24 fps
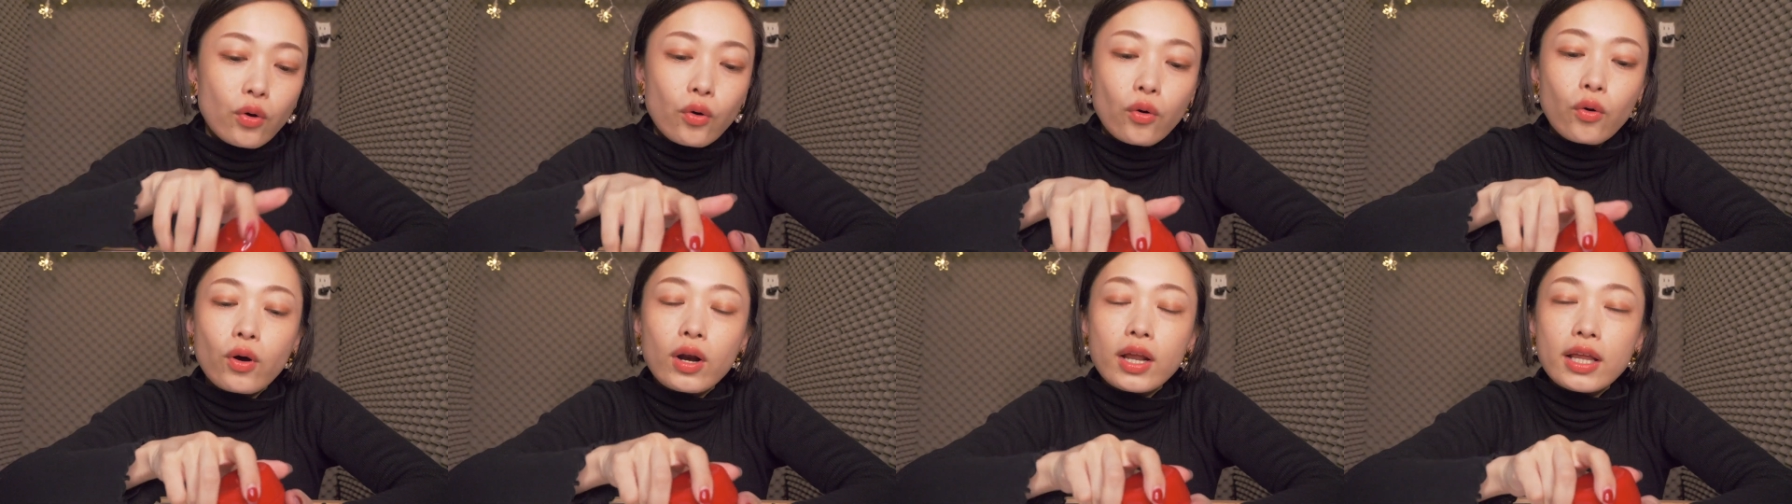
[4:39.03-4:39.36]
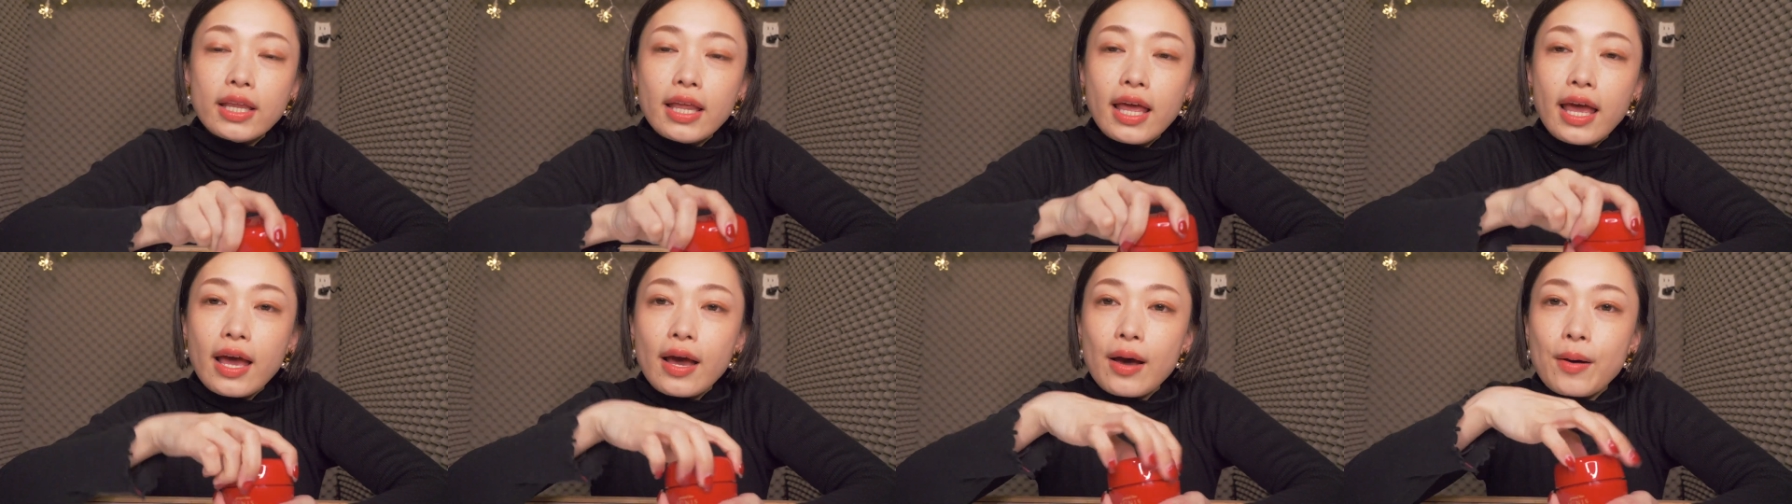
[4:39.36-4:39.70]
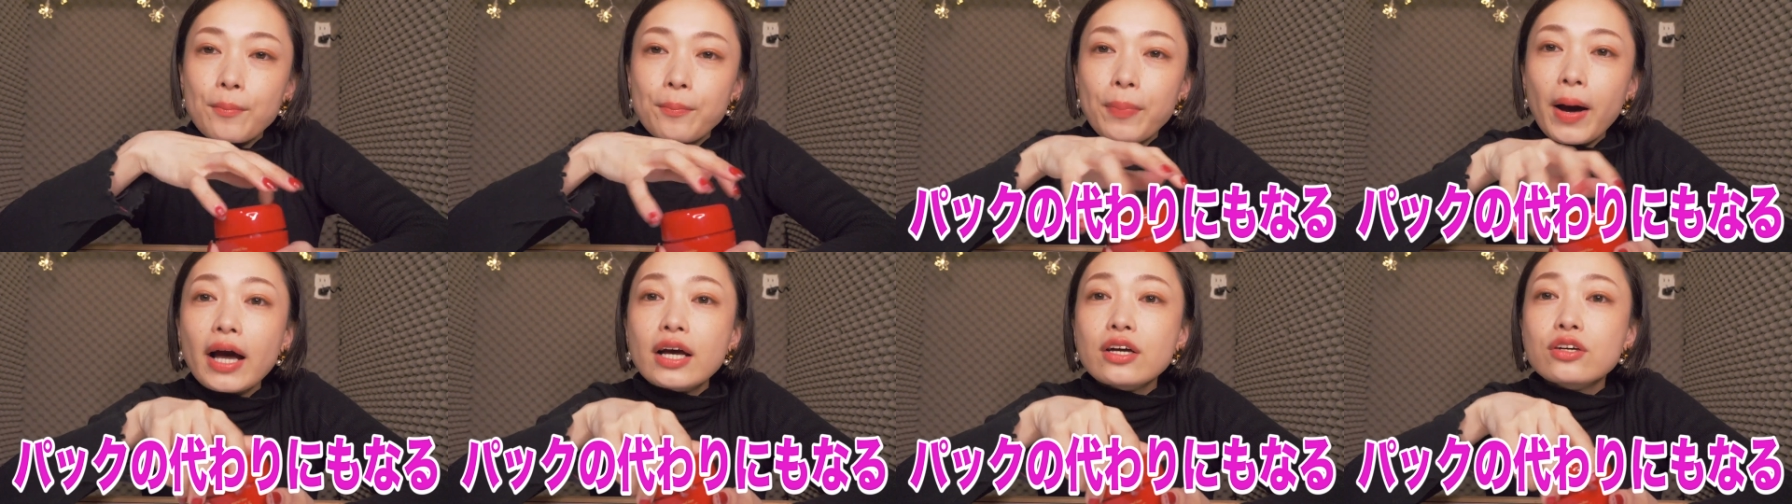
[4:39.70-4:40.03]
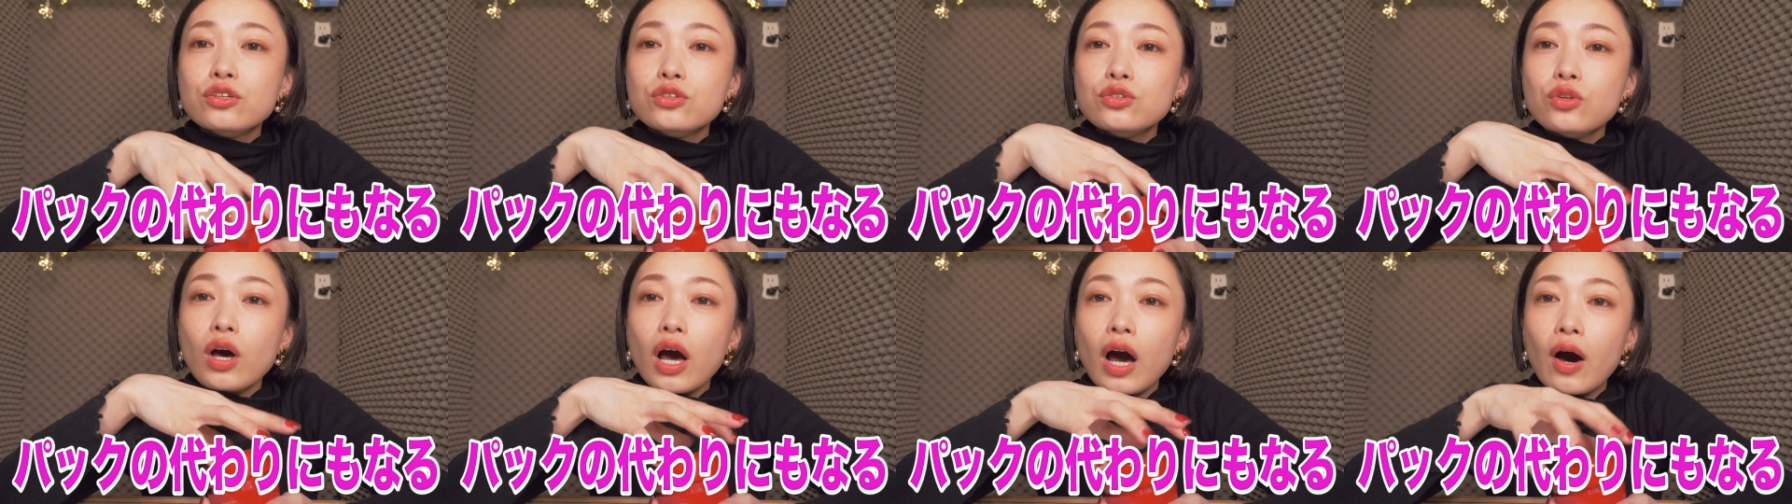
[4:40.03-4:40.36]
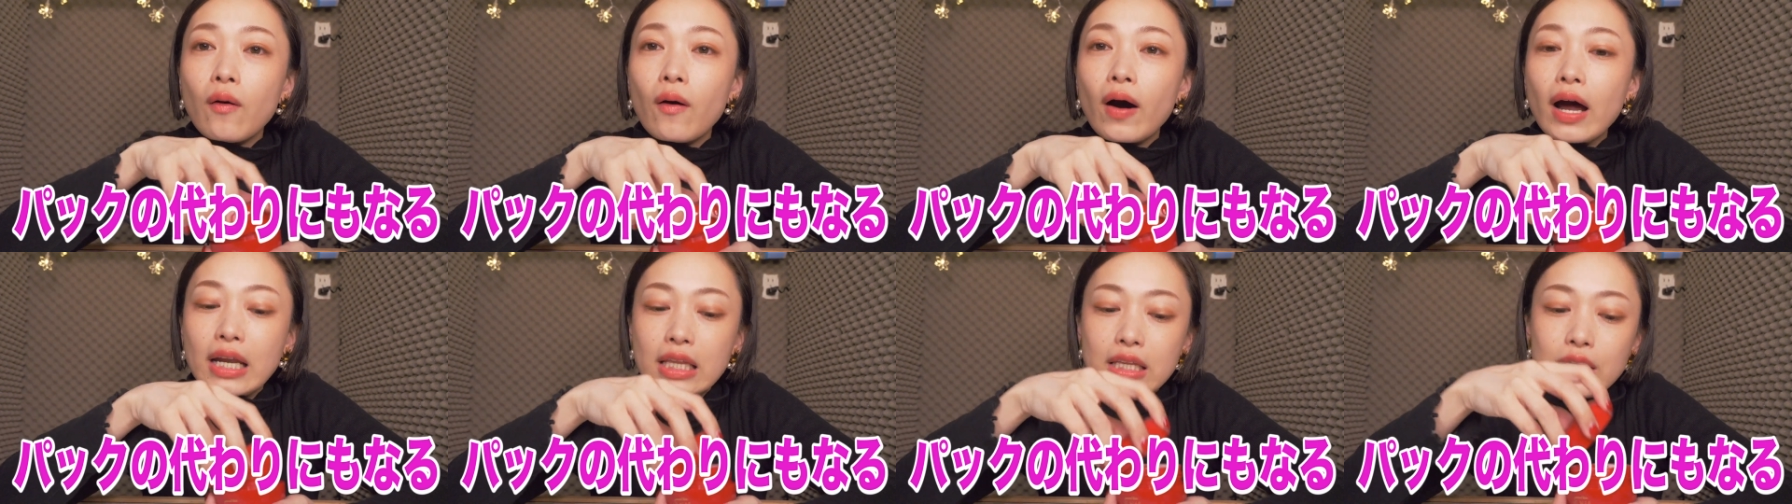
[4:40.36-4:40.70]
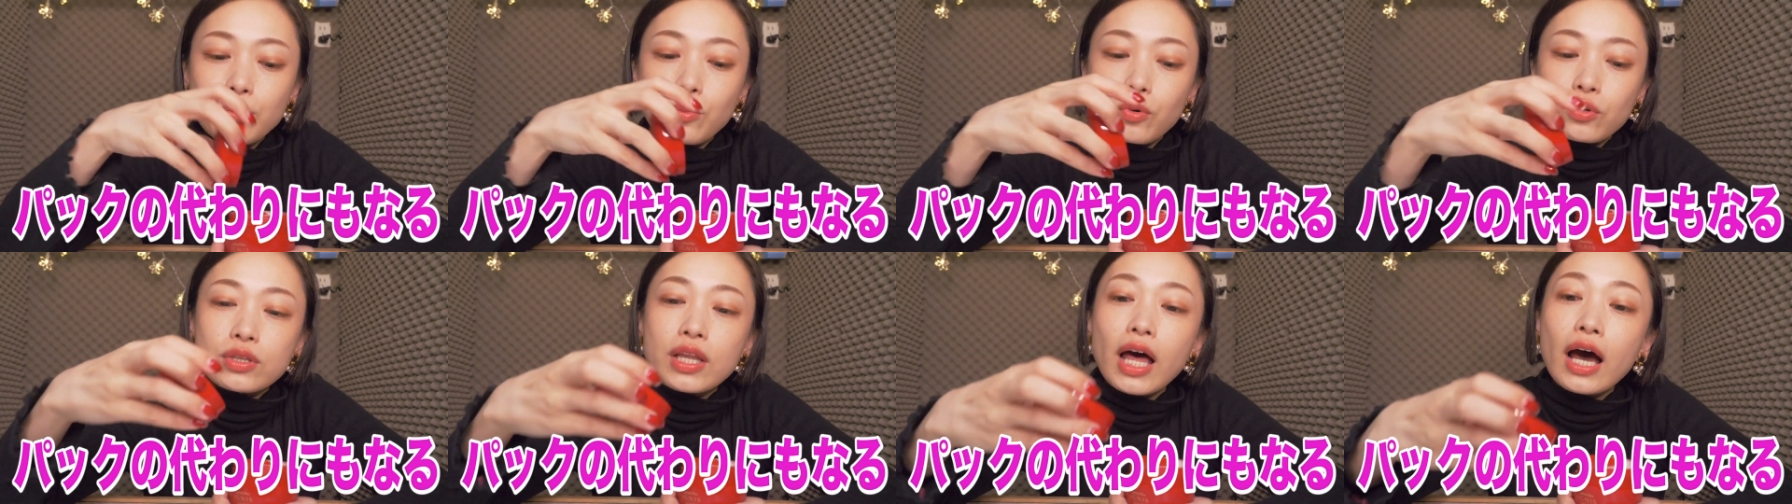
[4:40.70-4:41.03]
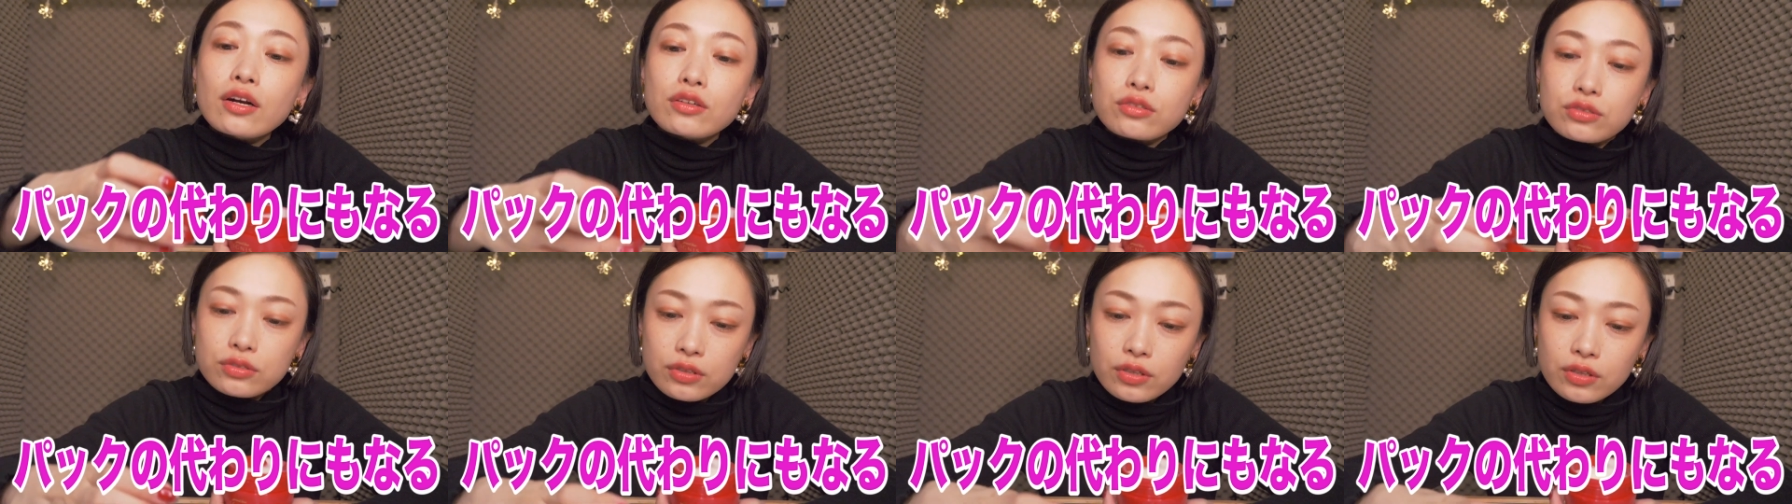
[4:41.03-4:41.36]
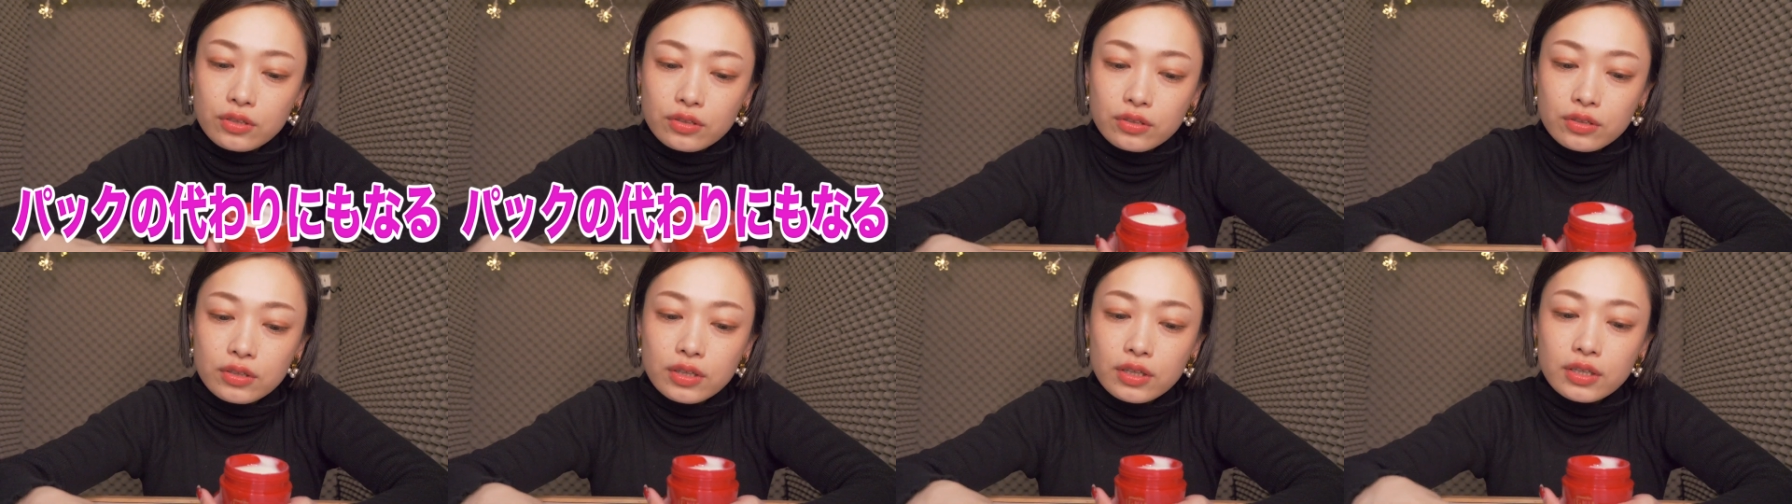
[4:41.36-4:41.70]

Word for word: これでパックの代わりにもなるっていう。